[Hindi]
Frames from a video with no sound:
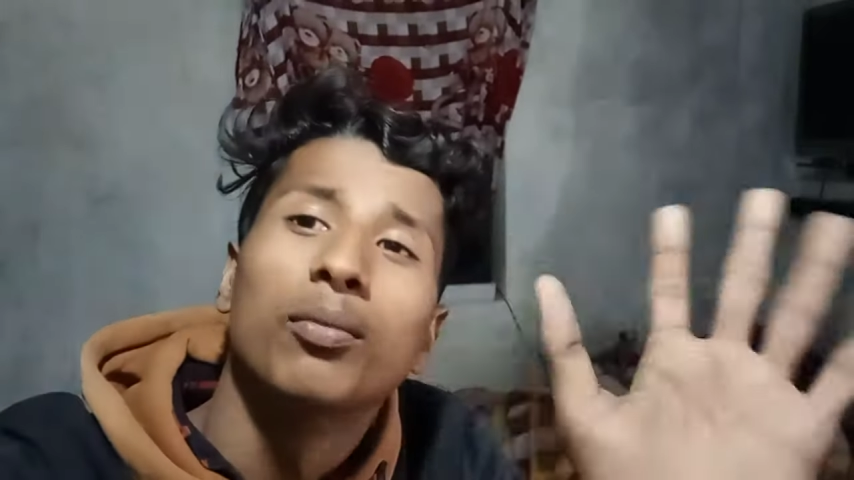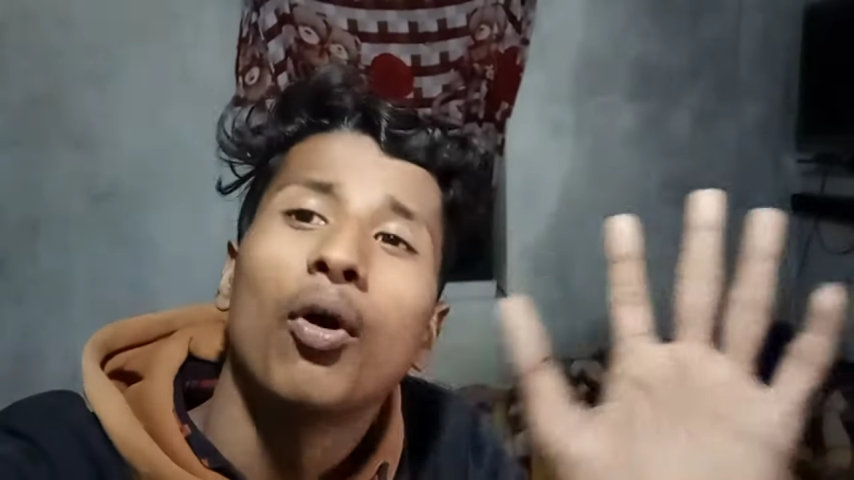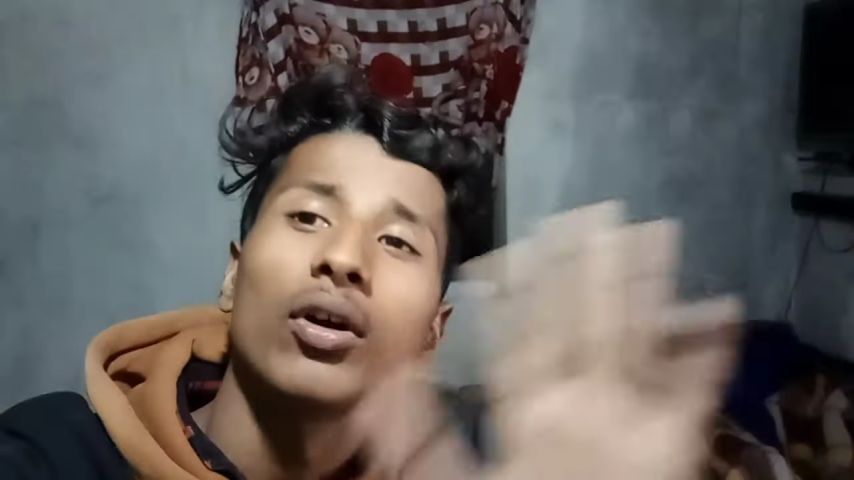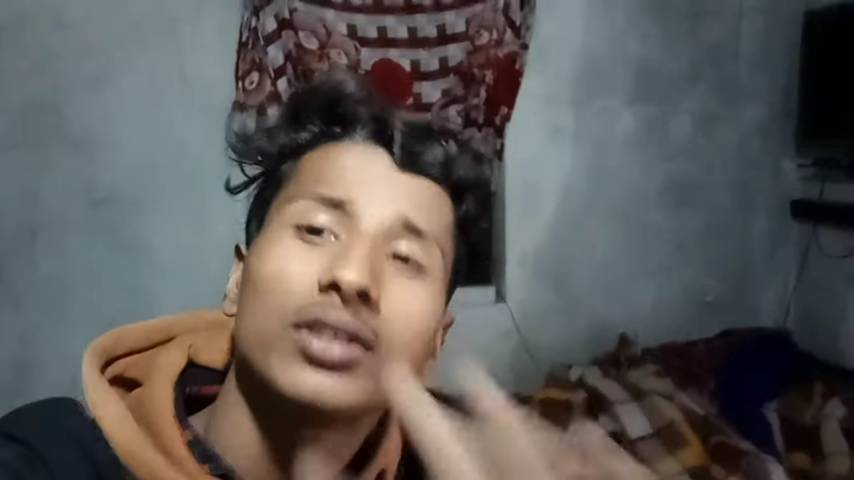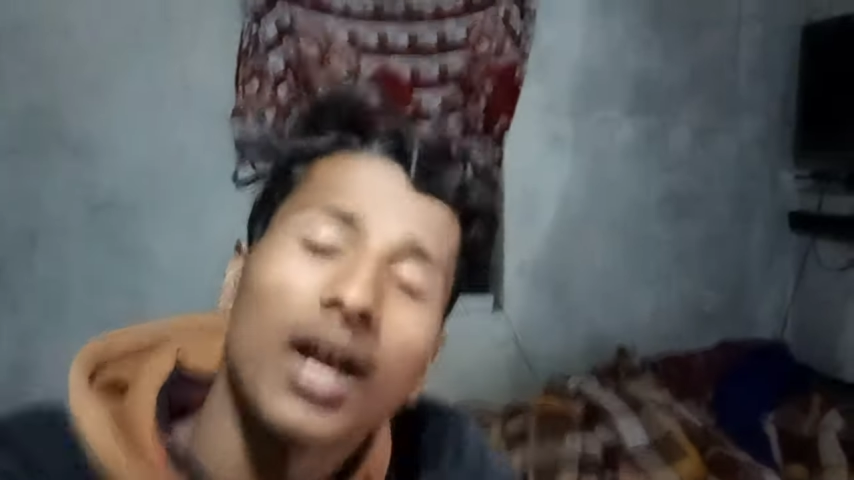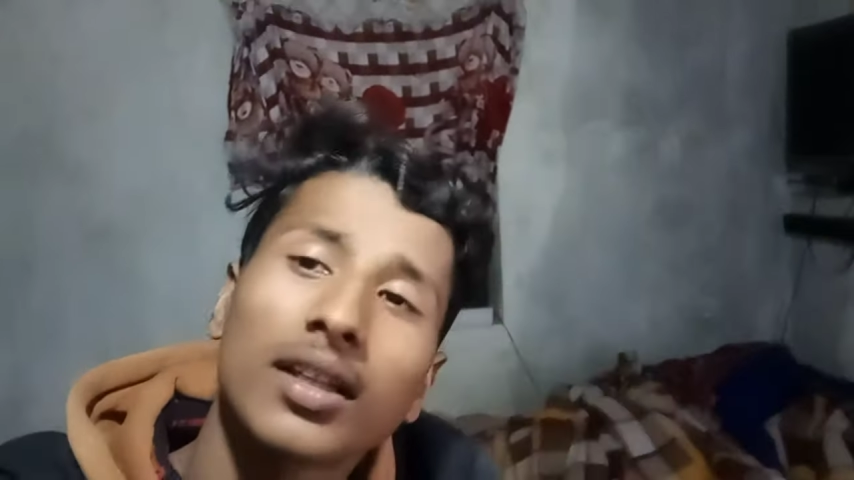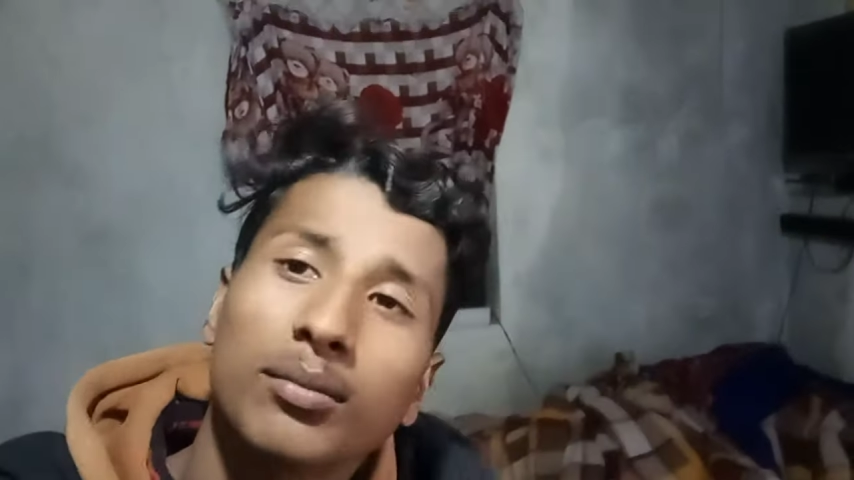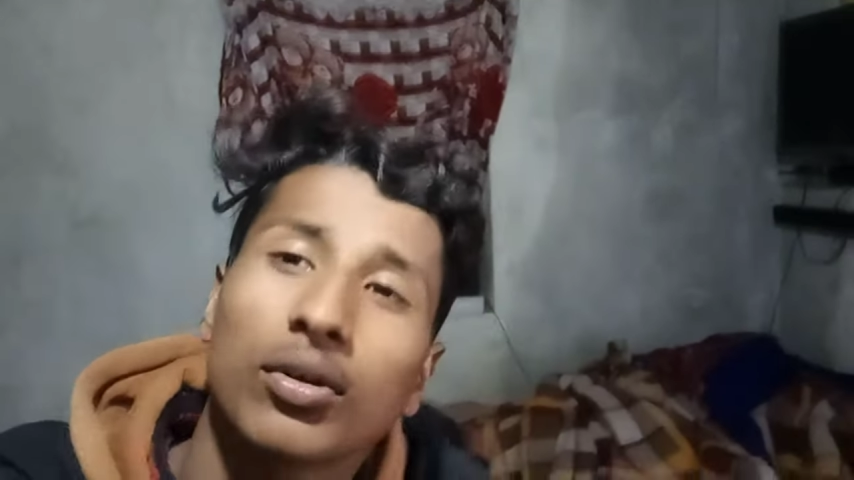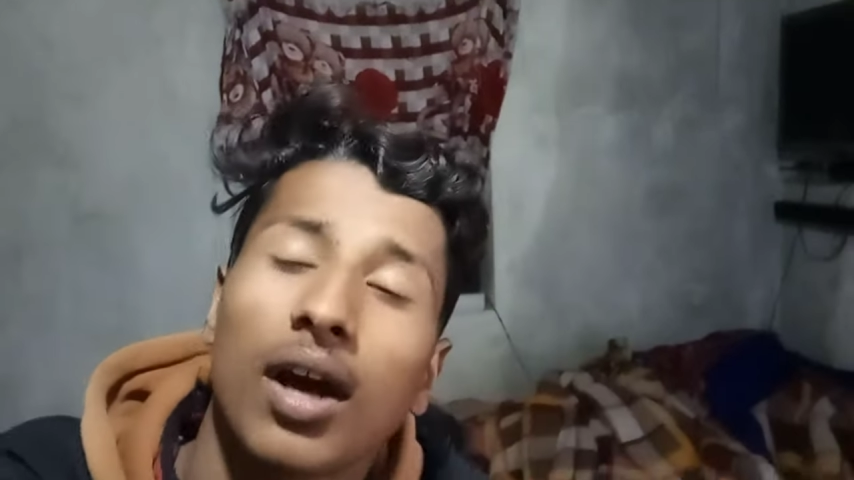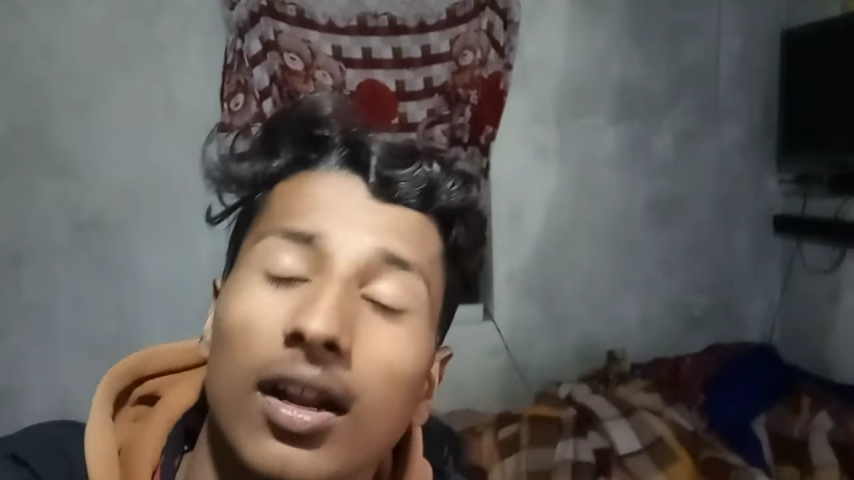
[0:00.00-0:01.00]
बहुत ज़्यादा
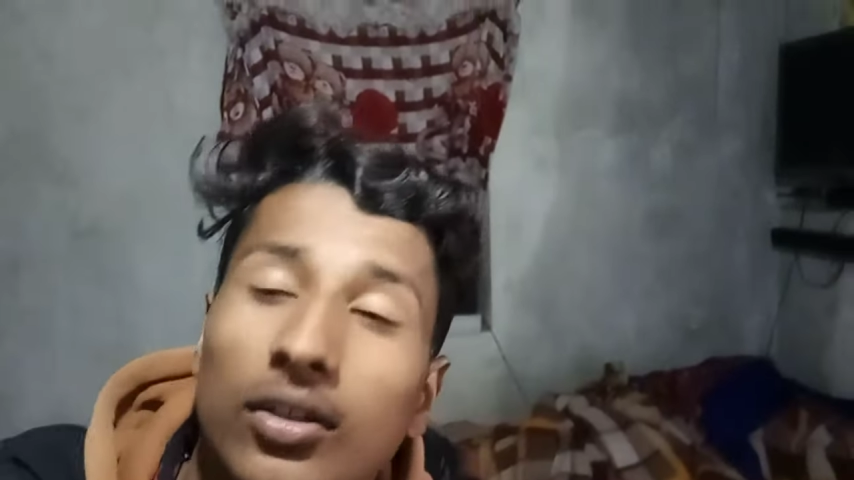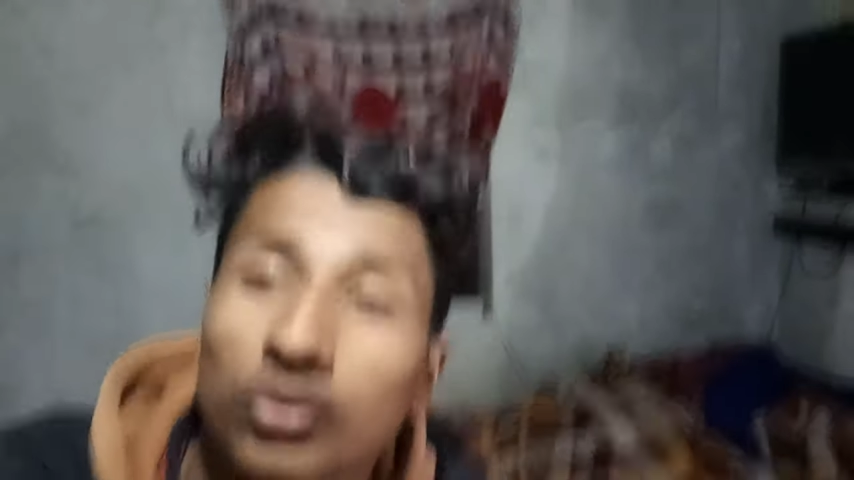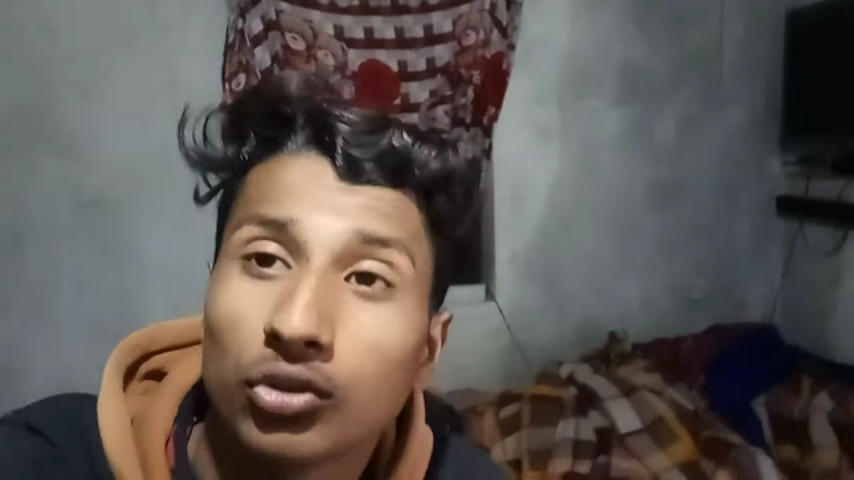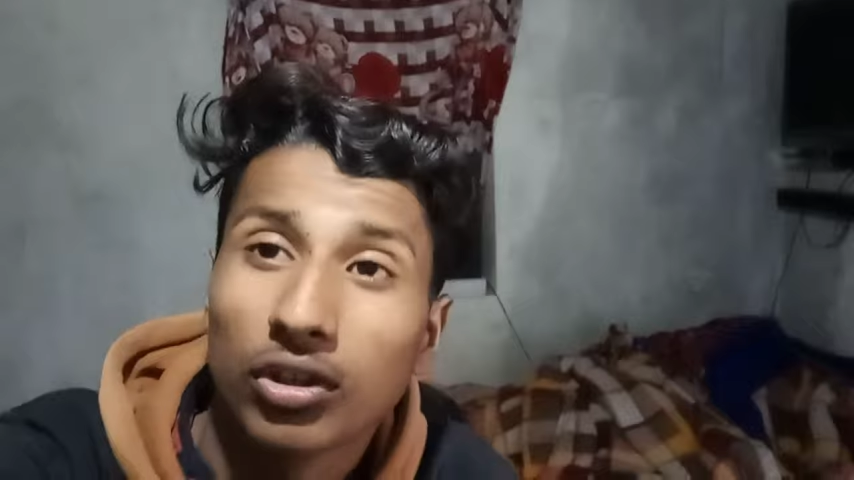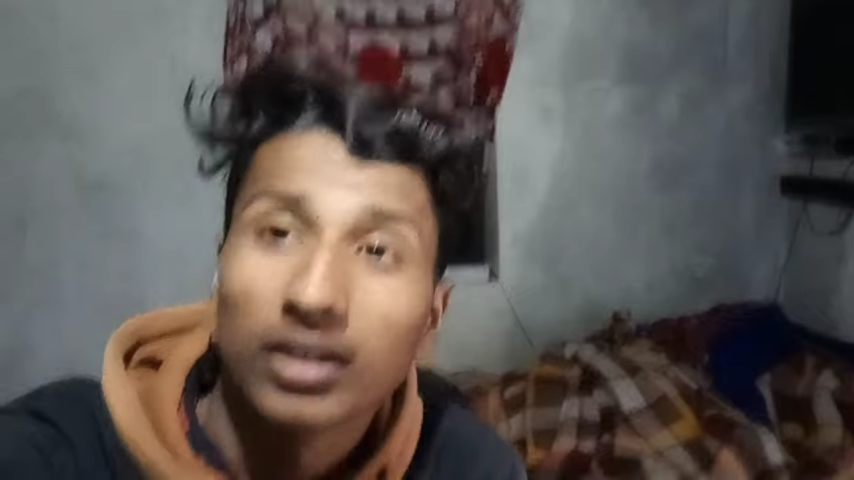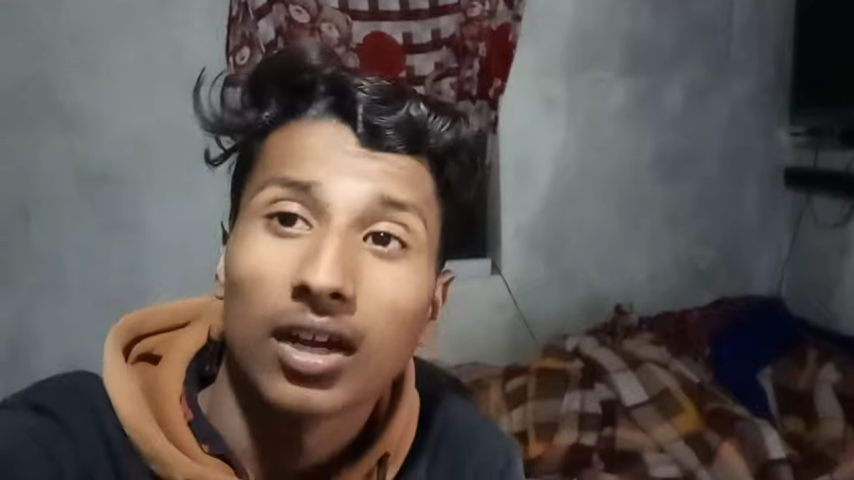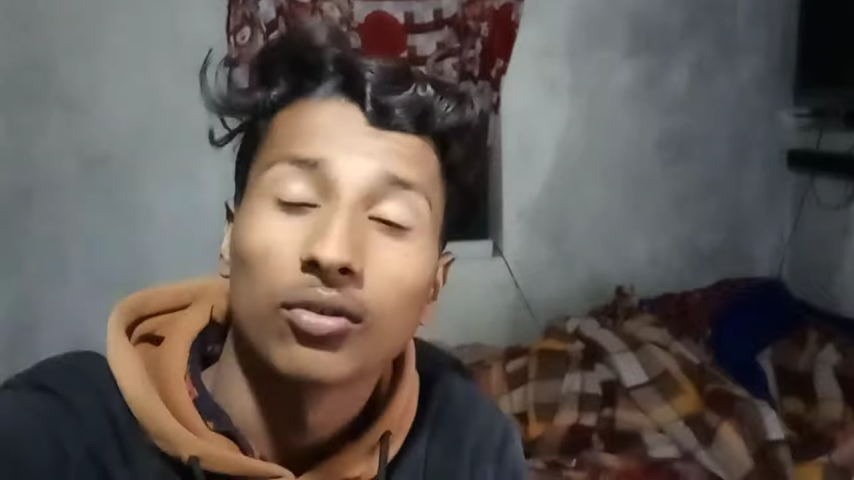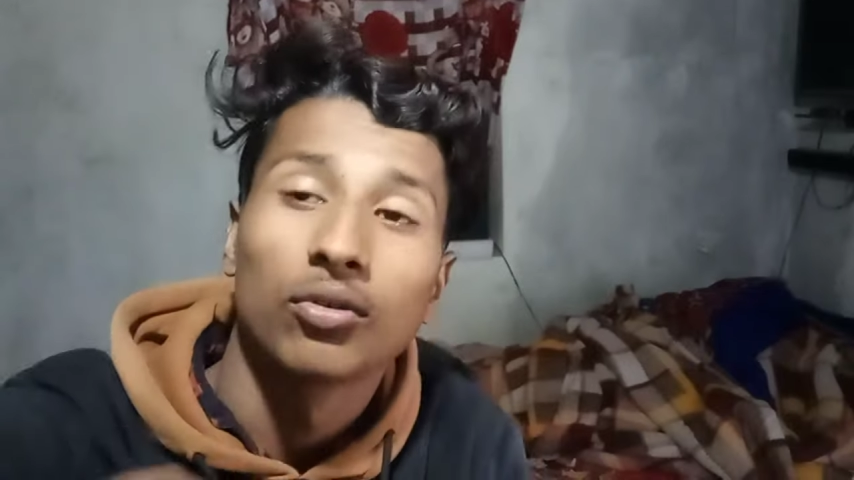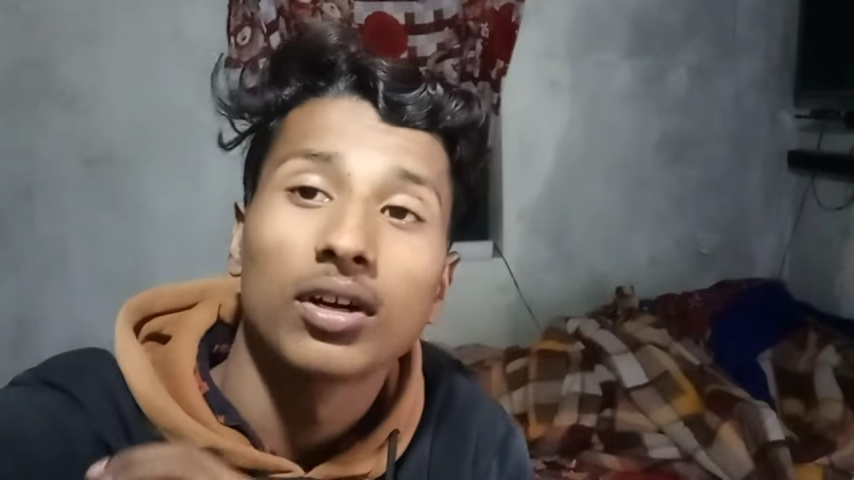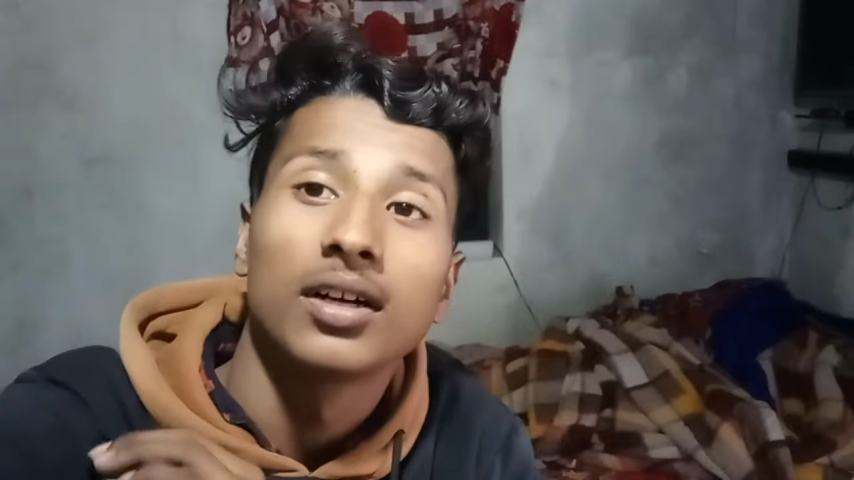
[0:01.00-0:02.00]
बुरा हालत हो चुका है
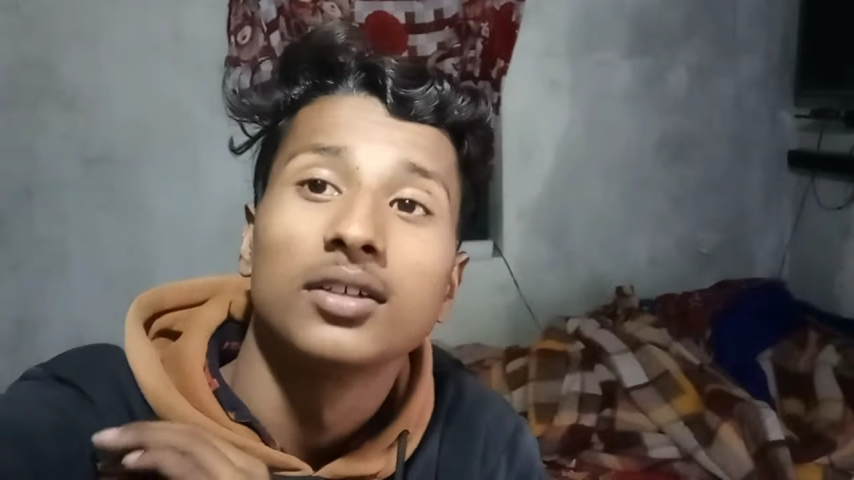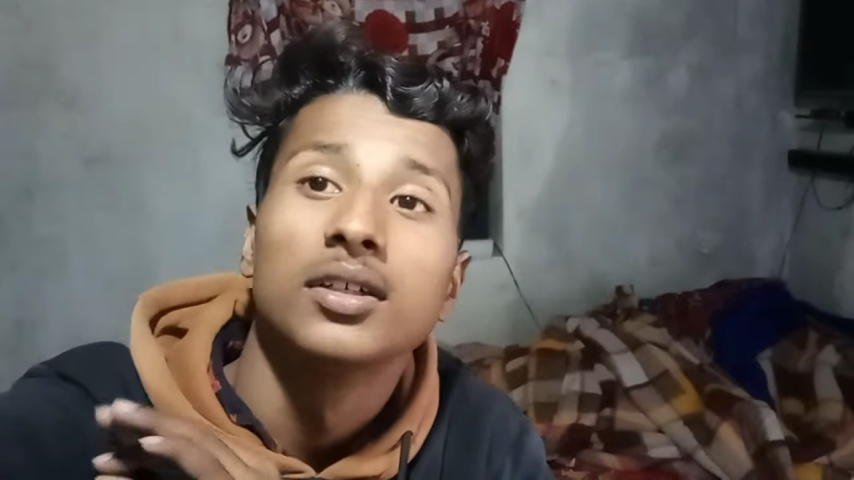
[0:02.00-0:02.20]
टांगों का